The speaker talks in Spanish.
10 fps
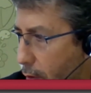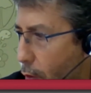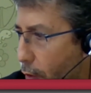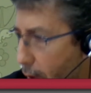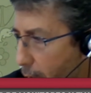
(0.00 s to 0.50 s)

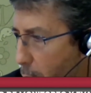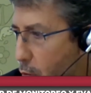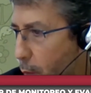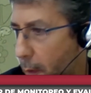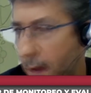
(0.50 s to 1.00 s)

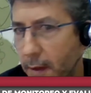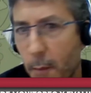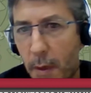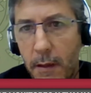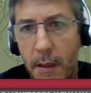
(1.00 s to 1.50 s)
coordinamos
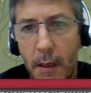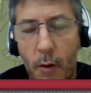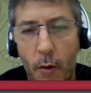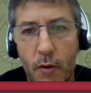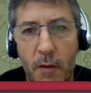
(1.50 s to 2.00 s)
permanentemente
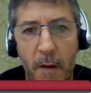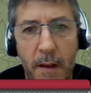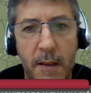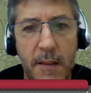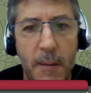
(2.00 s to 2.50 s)
con los
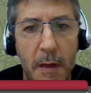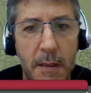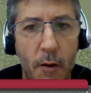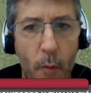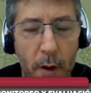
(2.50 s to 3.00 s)
diferentes
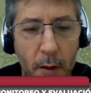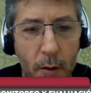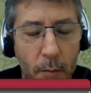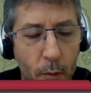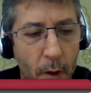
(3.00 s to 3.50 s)
niveles de
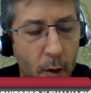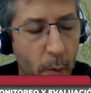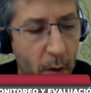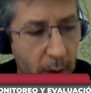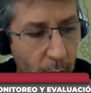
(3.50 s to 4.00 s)
gobierno, con el
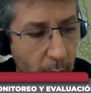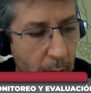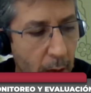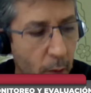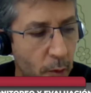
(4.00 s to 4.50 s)
gobierno
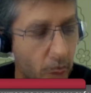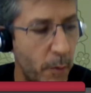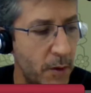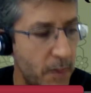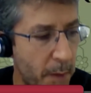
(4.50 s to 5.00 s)
nacional, con los
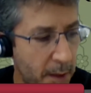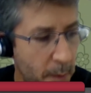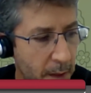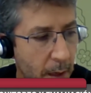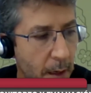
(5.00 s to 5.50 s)
gobiernos
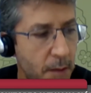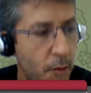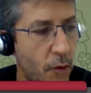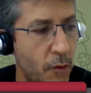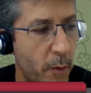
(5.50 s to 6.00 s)
departamentales,
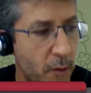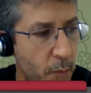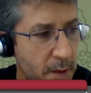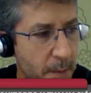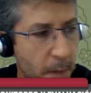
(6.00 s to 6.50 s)
con los gobiernos
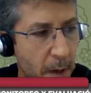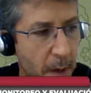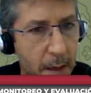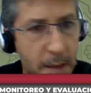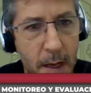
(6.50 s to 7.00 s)

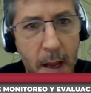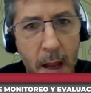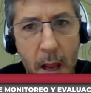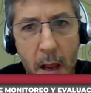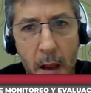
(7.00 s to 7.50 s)
municipales.
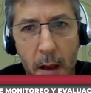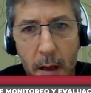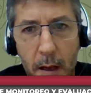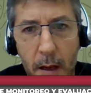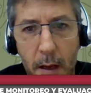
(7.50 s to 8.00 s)

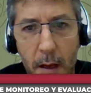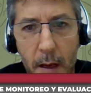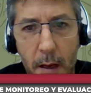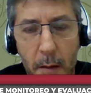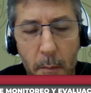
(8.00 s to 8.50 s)

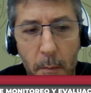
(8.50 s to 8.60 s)
Eh,